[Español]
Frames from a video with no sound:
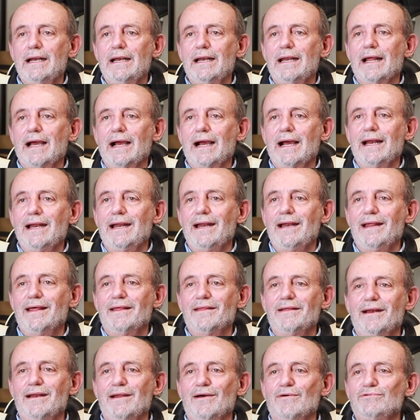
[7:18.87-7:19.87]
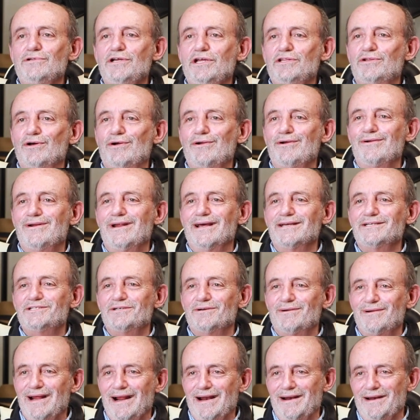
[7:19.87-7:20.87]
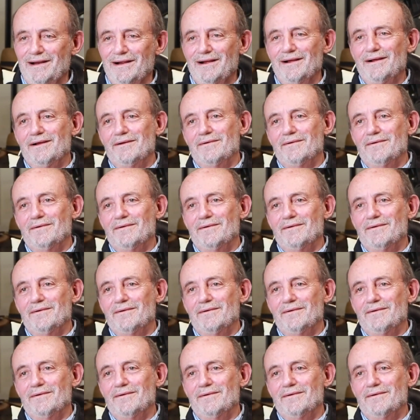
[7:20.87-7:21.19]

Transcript: la Galería del Auditorio Nacional.